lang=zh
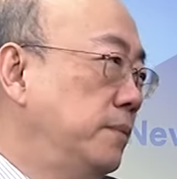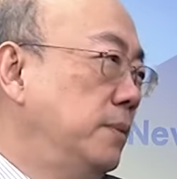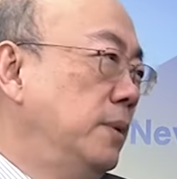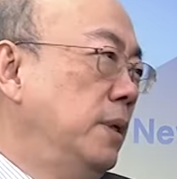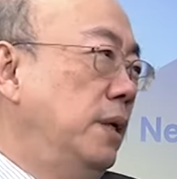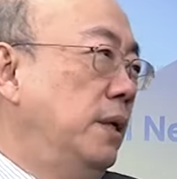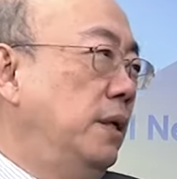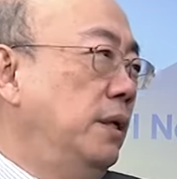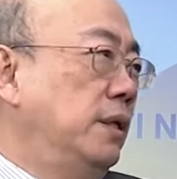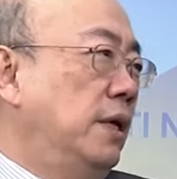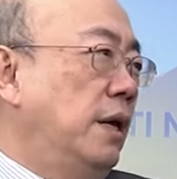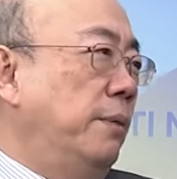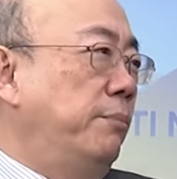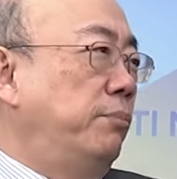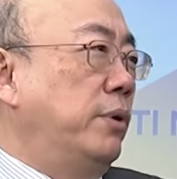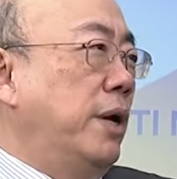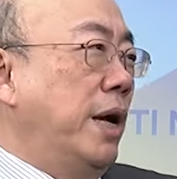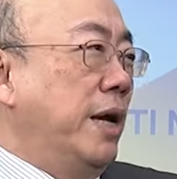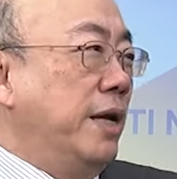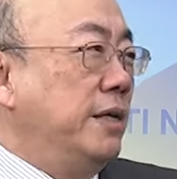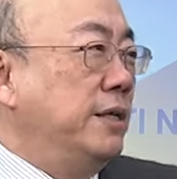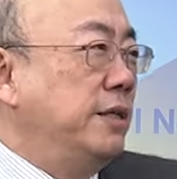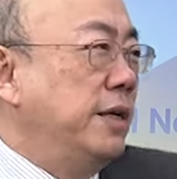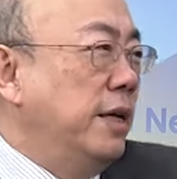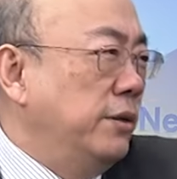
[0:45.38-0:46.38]
啊，他不
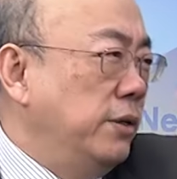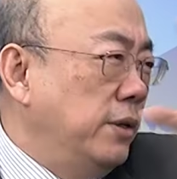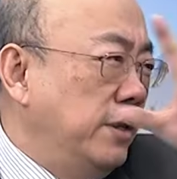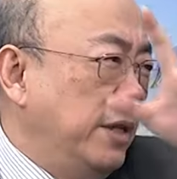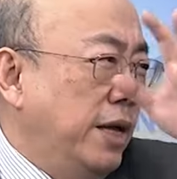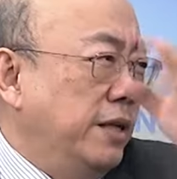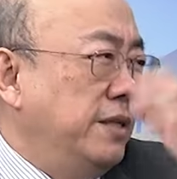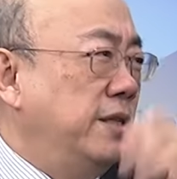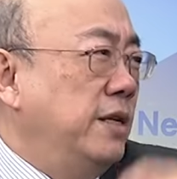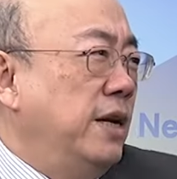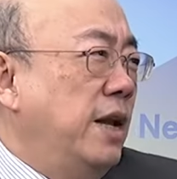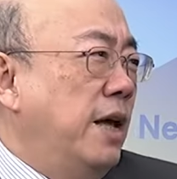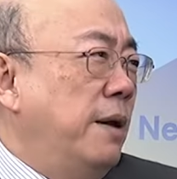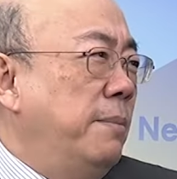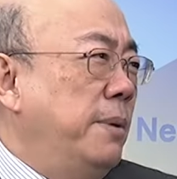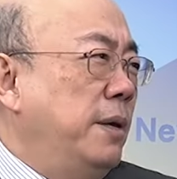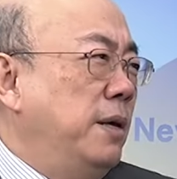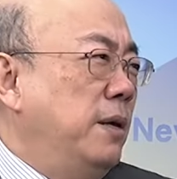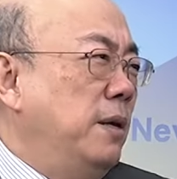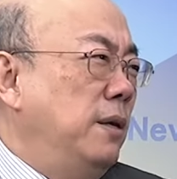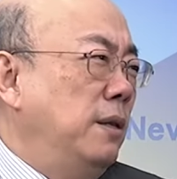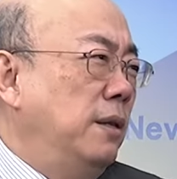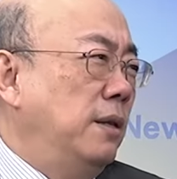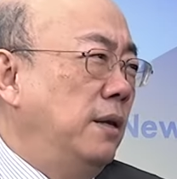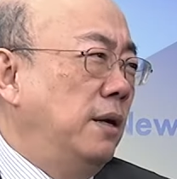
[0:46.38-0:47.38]
敢一下就打进难民
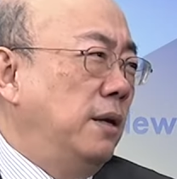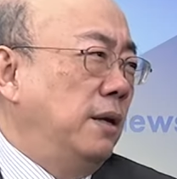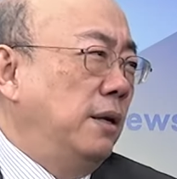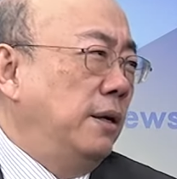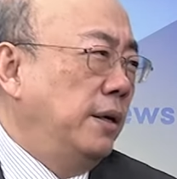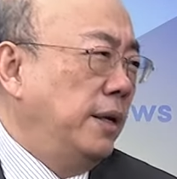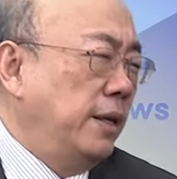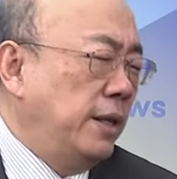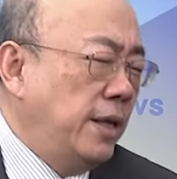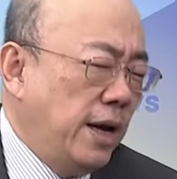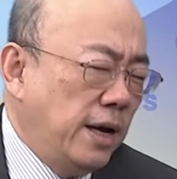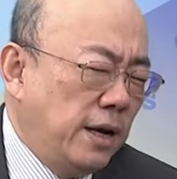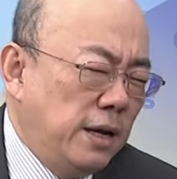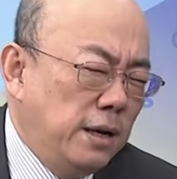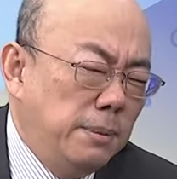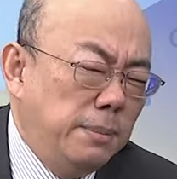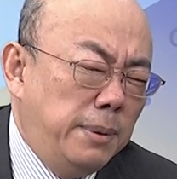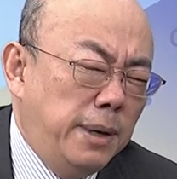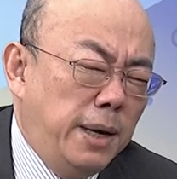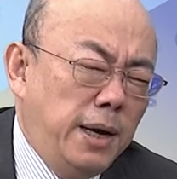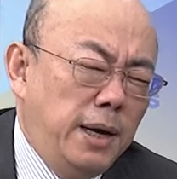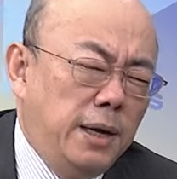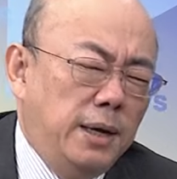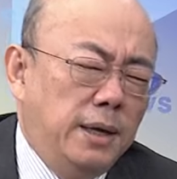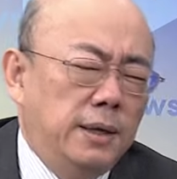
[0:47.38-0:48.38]
营了，那太
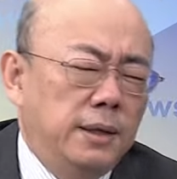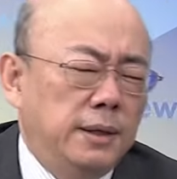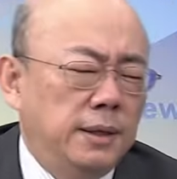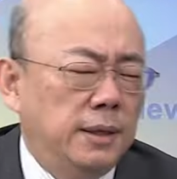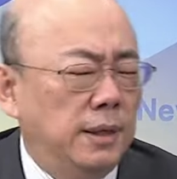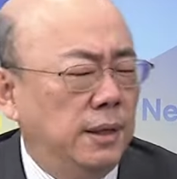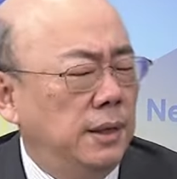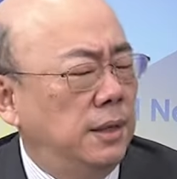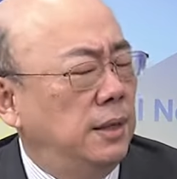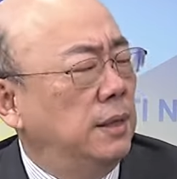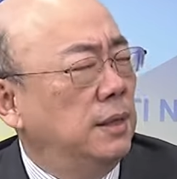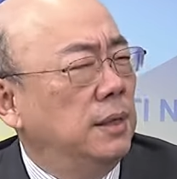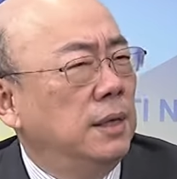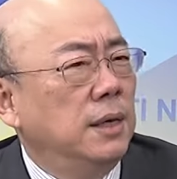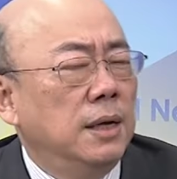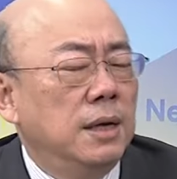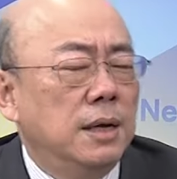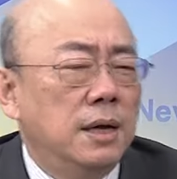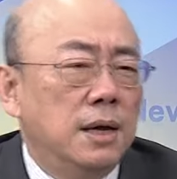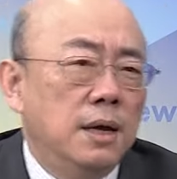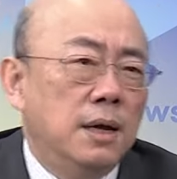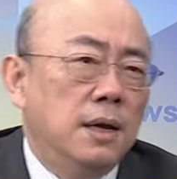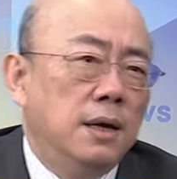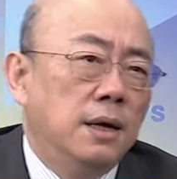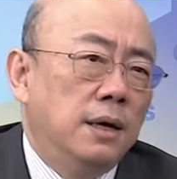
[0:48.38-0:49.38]
可怕，太惨了。
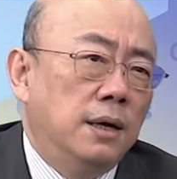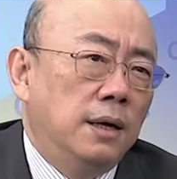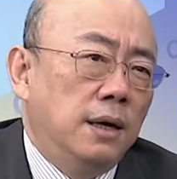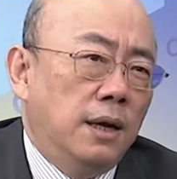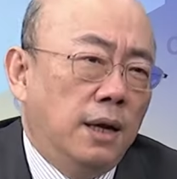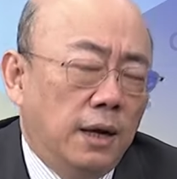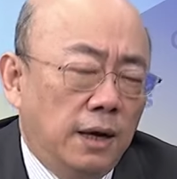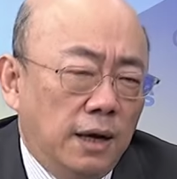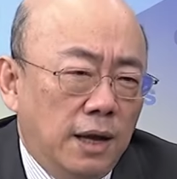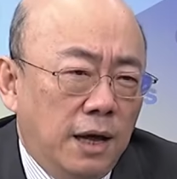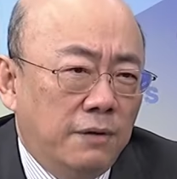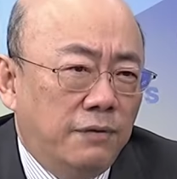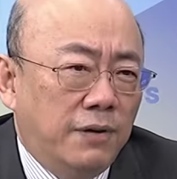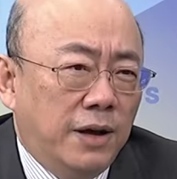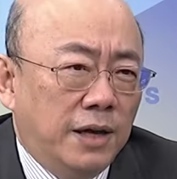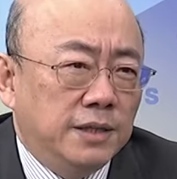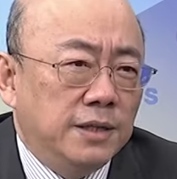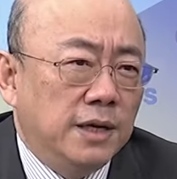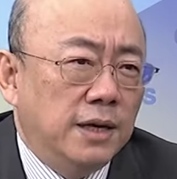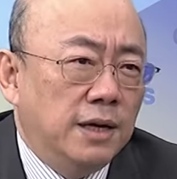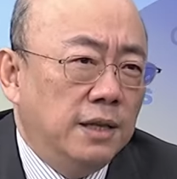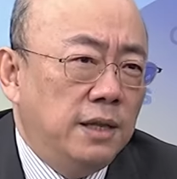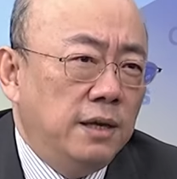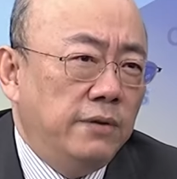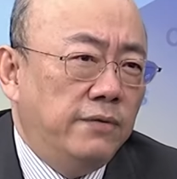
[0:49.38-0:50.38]
嗯。那拉法
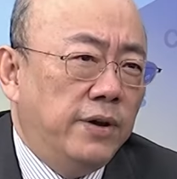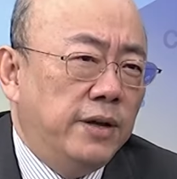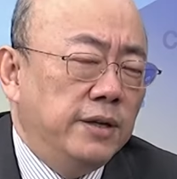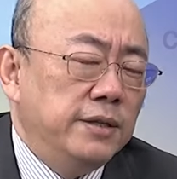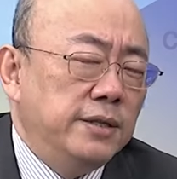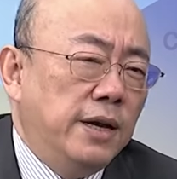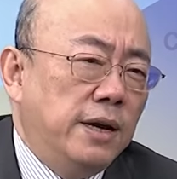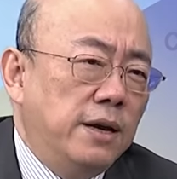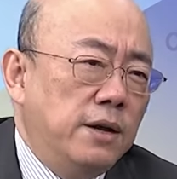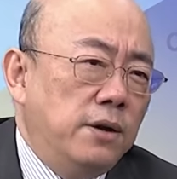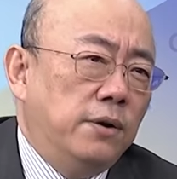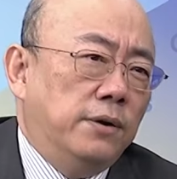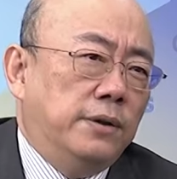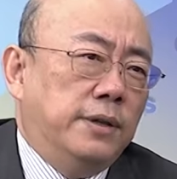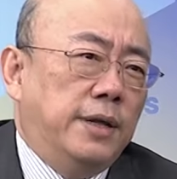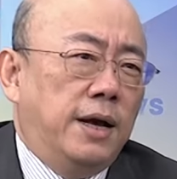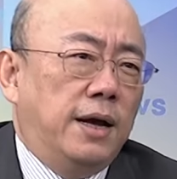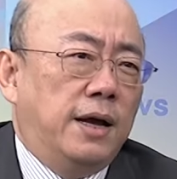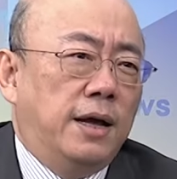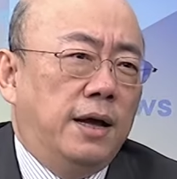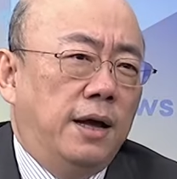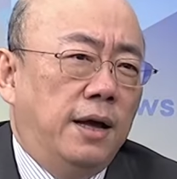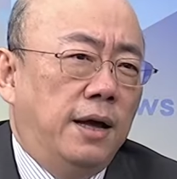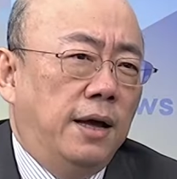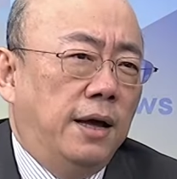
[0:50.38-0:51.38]
这个地方人口大
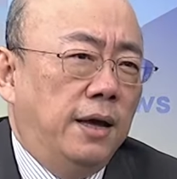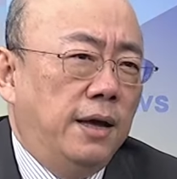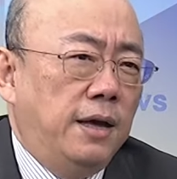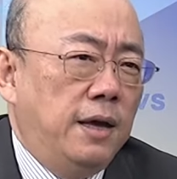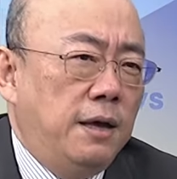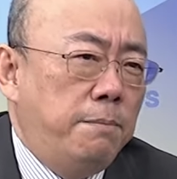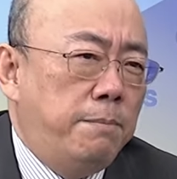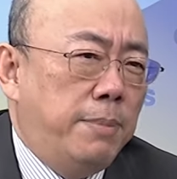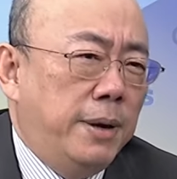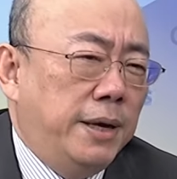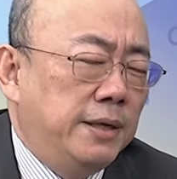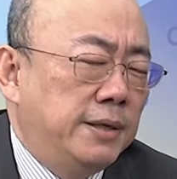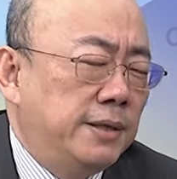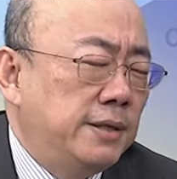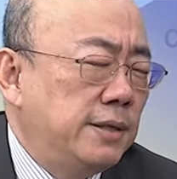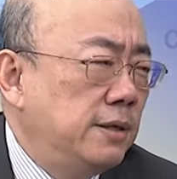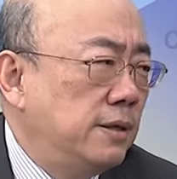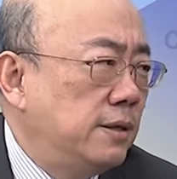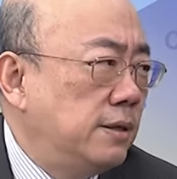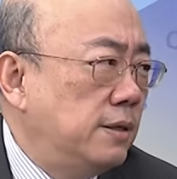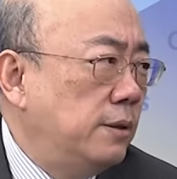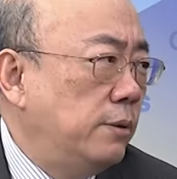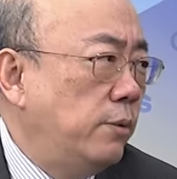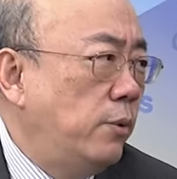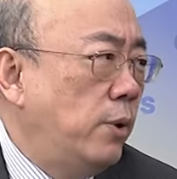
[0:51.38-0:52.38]
概一百四
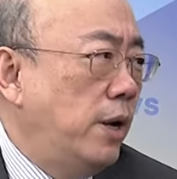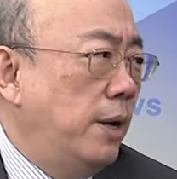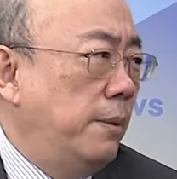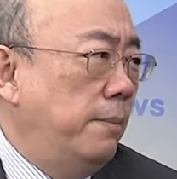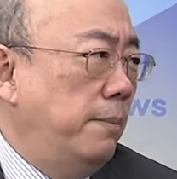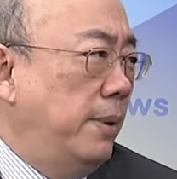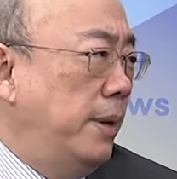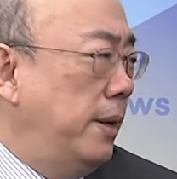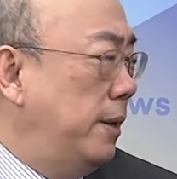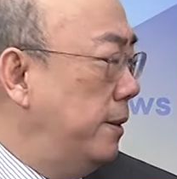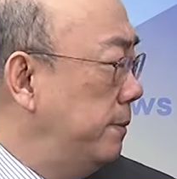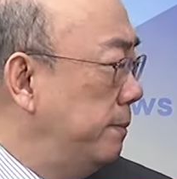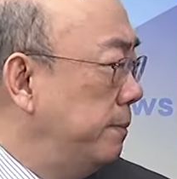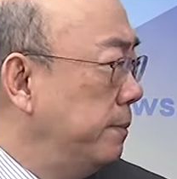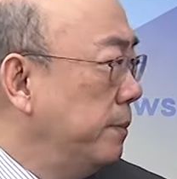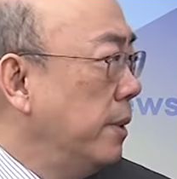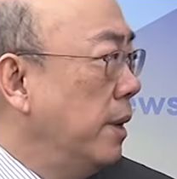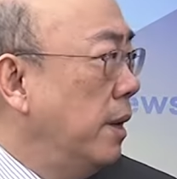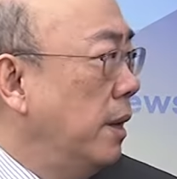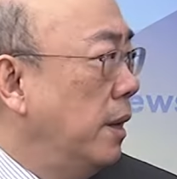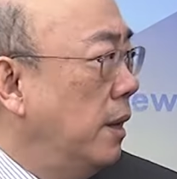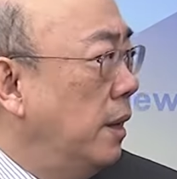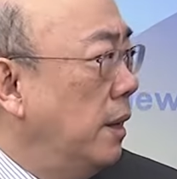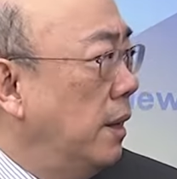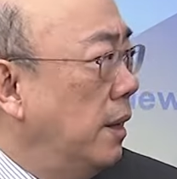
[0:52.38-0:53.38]
十万嘛，对，
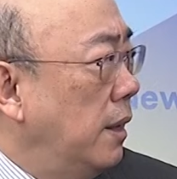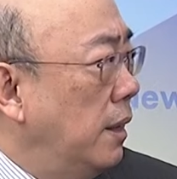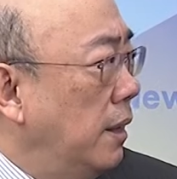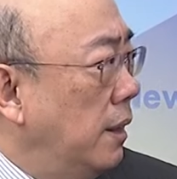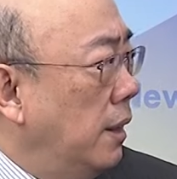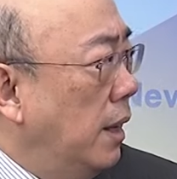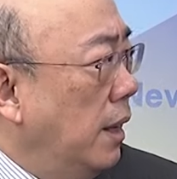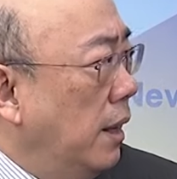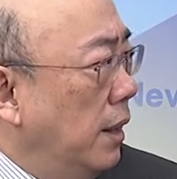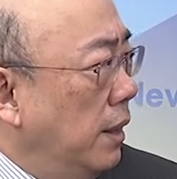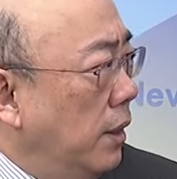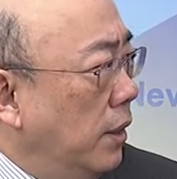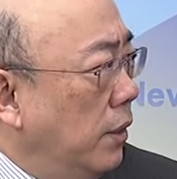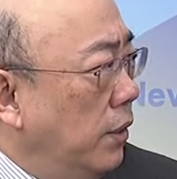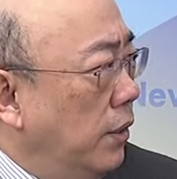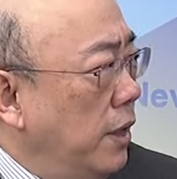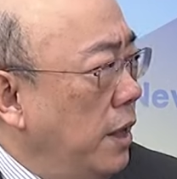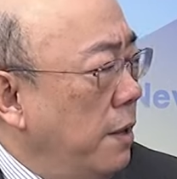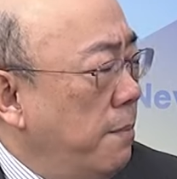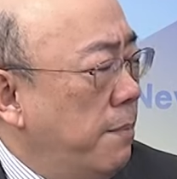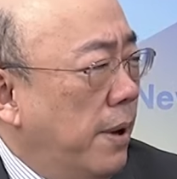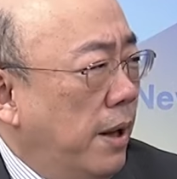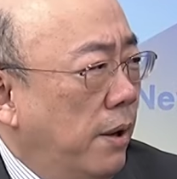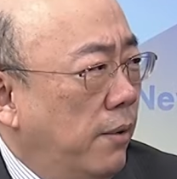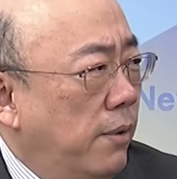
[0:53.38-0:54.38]
那有
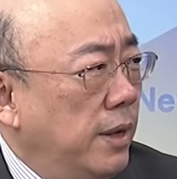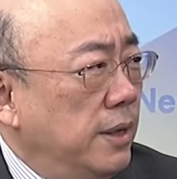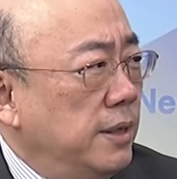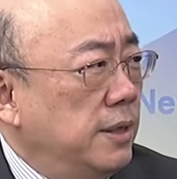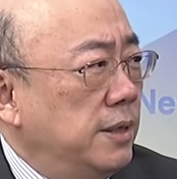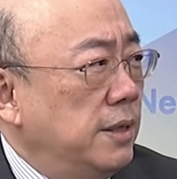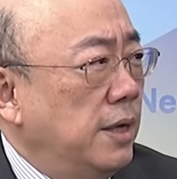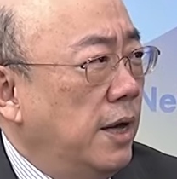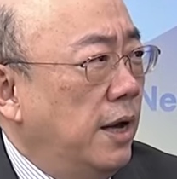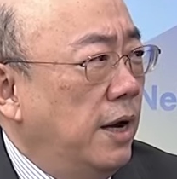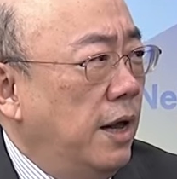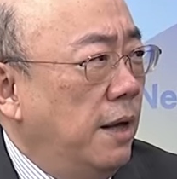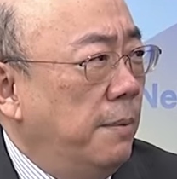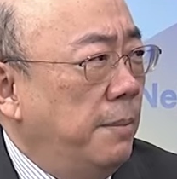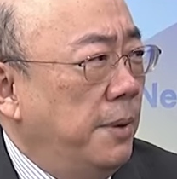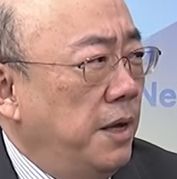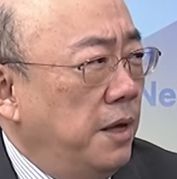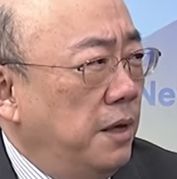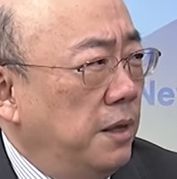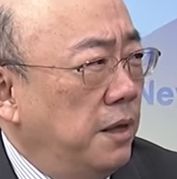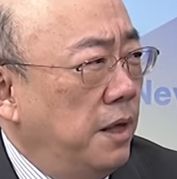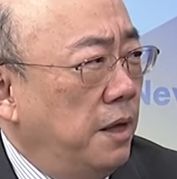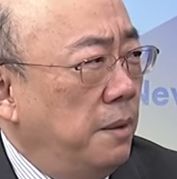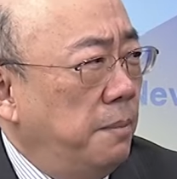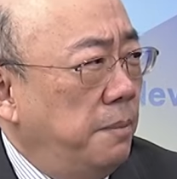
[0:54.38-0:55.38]
一百万是在民
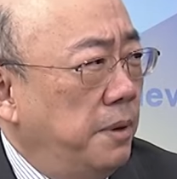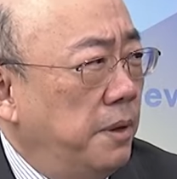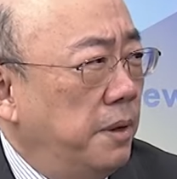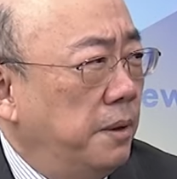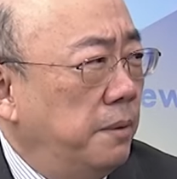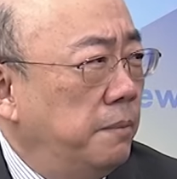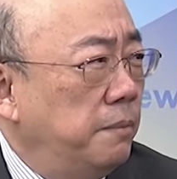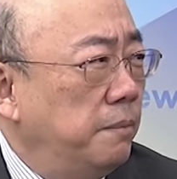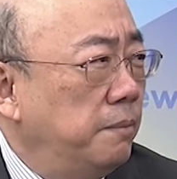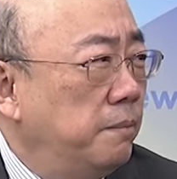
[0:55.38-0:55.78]
营那边，